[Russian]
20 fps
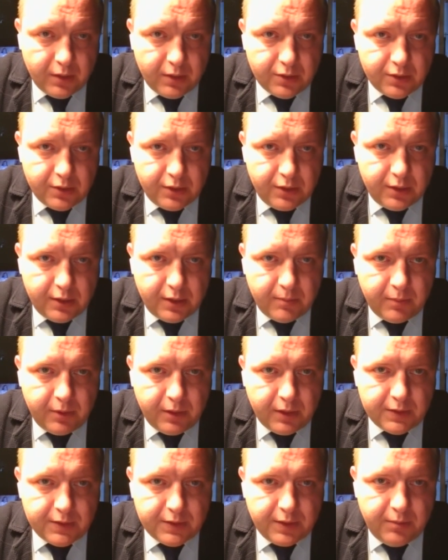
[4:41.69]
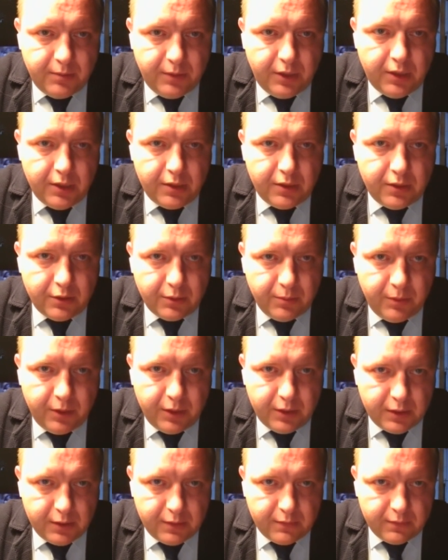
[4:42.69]
ширина полосы менее 3
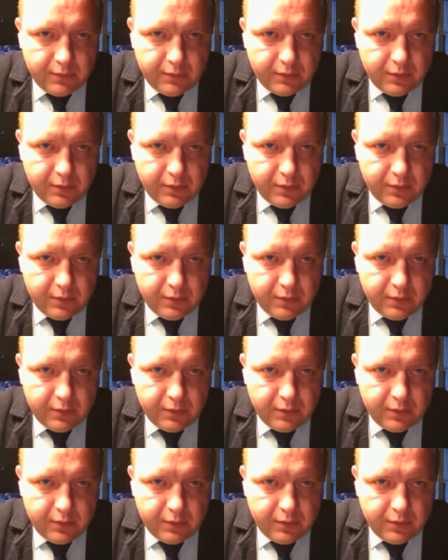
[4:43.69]
метров.